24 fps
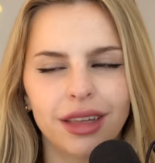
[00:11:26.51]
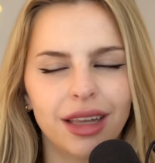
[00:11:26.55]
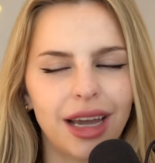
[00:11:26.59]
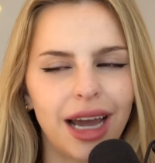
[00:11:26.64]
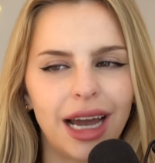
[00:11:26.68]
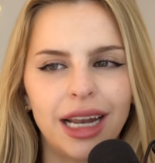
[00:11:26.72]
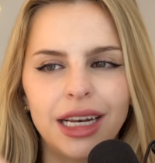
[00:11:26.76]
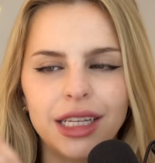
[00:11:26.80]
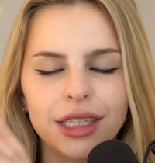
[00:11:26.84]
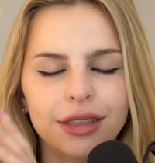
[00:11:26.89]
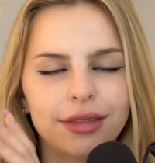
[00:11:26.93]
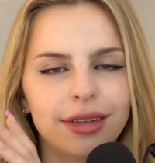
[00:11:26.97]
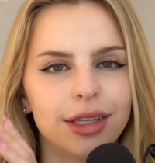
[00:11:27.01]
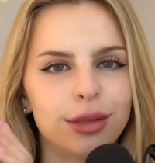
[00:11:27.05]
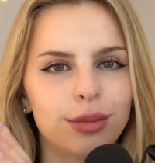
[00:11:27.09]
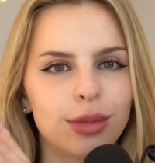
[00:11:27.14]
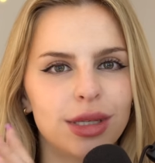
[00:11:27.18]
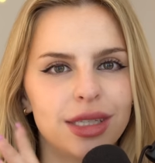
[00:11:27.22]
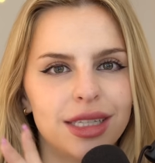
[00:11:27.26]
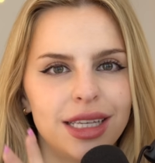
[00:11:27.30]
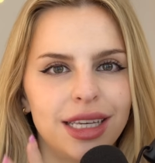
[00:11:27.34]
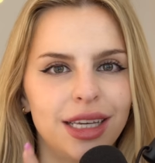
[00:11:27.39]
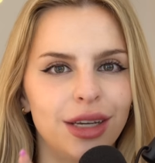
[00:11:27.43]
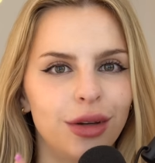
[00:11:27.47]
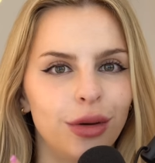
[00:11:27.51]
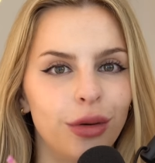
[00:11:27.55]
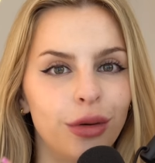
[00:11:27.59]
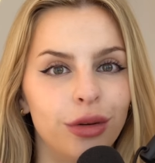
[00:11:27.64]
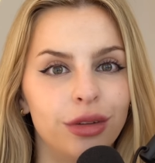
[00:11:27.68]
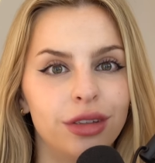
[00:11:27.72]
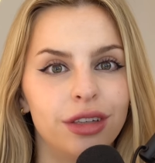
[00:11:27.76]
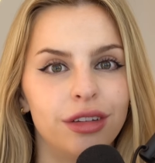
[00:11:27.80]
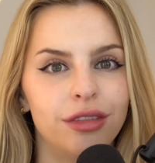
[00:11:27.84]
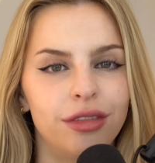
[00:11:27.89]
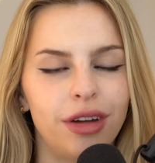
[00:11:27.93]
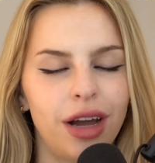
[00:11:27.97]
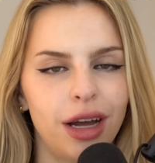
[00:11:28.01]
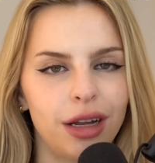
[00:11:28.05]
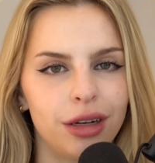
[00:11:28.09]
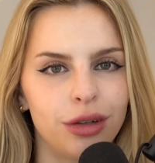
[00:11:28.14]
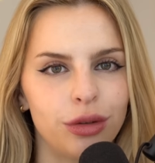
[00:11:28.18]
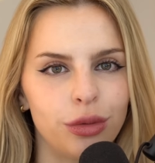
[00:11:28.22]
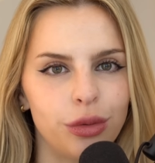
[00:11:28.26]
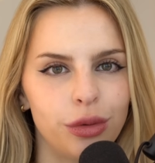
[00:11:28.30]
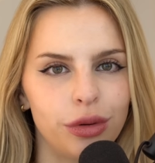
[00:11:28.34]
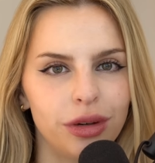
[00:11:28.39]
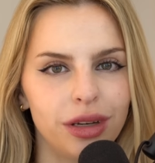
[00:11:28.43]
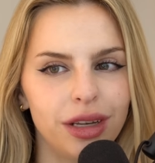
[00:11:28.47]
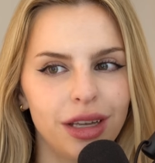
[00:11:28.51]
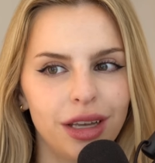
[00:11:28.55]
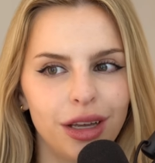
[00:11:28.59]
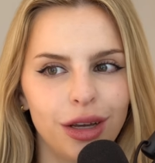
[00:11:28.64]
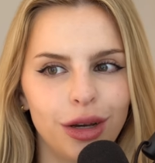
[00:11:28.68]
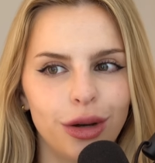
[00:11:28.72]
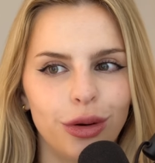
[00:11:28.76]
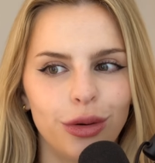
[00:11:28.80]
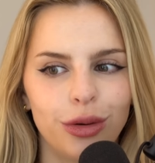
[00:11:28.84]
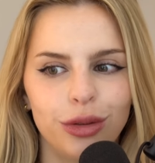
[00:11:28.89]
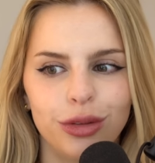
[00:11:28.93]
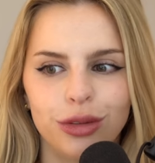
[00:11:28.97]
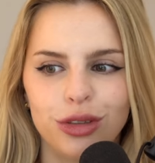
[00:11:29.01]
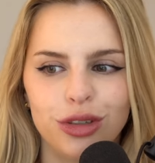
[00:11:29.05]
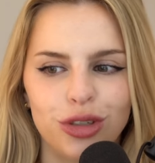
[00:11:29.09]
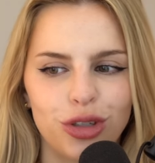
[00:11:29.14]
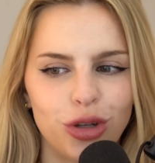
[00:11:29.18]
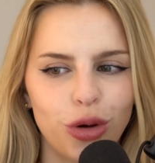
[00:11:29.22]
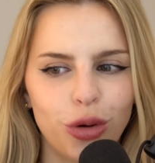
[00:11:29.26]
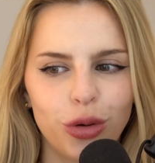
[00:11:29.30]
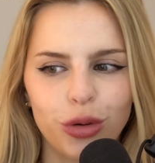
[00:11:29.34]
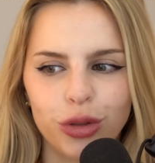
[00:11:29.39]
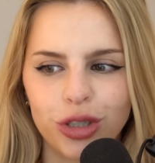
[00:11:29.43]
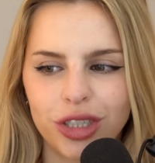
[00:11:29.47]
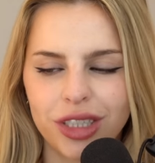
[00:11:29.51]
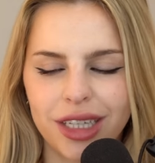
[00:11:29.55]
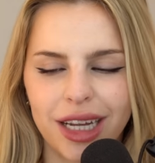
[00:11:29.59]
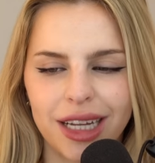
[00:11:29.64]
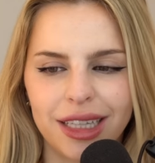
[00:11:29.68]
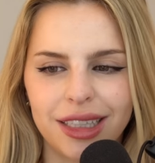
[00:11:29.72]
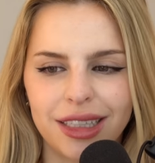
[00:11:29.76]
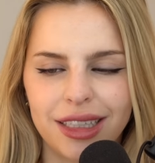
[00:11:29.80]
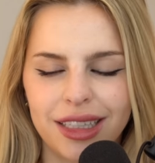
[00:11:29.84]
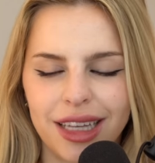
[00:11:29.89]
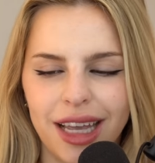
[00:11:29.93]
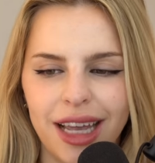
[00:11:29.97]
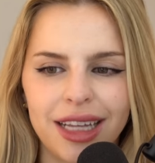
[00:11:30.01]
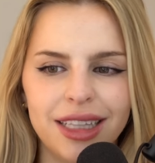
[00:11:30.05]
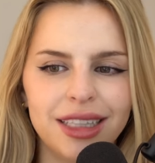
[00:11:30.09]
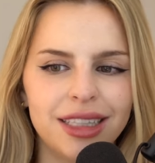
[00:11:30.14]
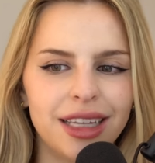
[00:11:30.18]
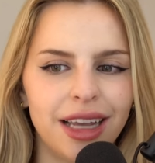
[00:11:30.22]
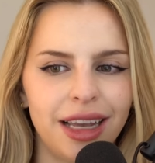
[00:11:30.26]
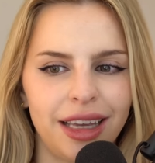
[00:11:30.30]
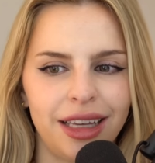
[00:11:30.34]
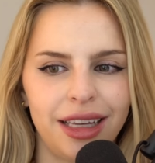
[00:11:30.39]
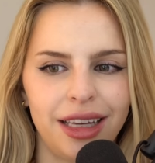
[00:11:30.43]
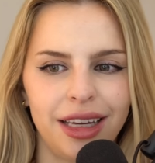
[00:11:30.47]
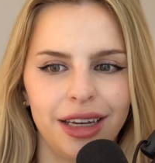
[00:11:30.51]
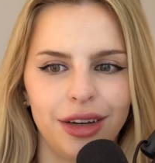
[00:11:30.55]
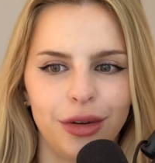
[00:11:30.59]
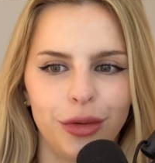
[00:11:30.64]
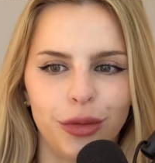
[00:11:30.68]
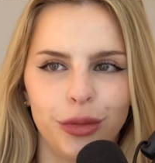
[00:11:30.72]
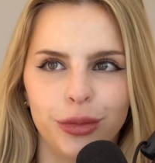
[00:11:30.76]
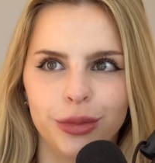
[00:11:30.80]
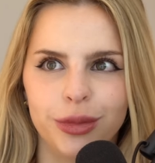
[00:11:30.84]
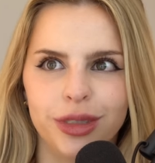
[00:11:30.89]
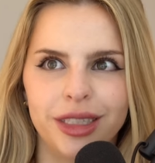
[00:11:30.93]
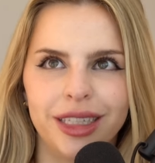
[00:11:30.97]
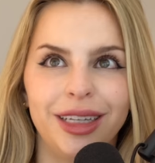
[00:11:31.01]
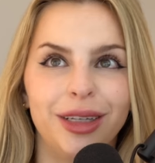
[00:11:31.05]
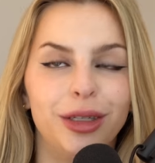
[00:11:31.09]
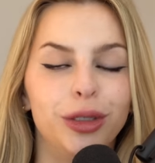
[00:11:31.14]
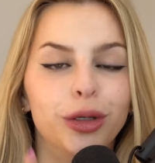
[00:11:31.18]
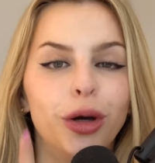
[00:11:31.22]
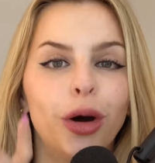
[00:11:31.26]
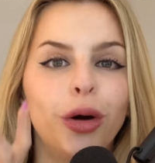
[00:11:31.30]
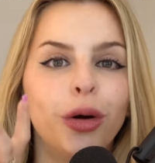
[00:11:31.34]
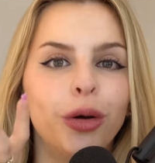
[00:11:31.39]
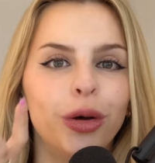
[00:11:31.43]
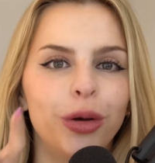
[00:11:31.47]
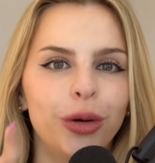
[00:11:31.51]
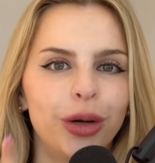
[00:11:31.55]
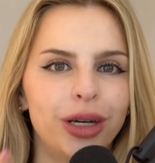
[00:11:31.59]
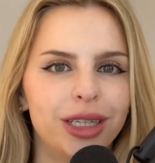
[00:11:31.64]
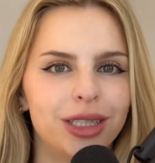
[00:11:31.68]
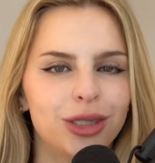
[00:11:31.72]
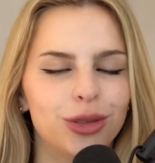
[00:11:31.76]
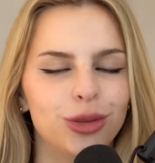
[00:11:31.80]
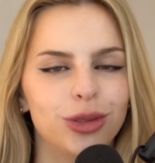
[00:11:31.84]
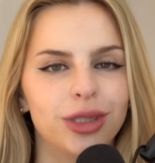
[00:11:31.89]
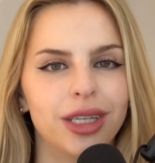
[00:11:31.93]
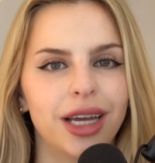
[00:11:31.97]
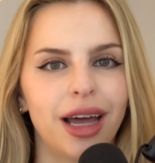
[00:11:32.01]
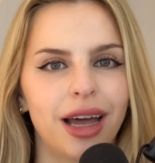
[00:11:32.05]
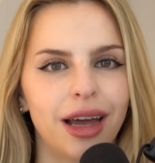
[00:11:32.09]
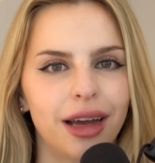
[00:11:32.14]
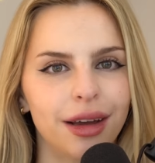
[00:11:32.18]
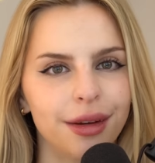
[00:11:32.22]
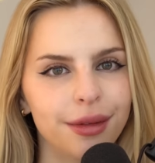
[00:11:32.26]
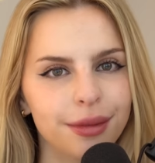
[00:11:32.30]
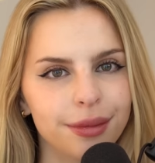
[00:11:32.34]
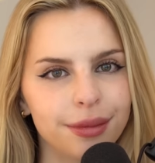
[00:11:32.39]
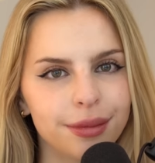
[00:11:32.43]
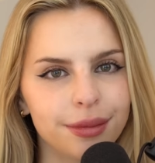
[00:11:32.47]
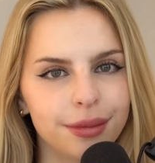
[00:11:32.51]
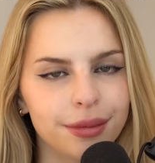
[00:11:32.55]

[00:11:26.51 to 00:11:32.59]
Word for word: Alles, was man sehen konnte, war Anu. Und Joe stand hinter ihr, um sie noch höher zu tragen.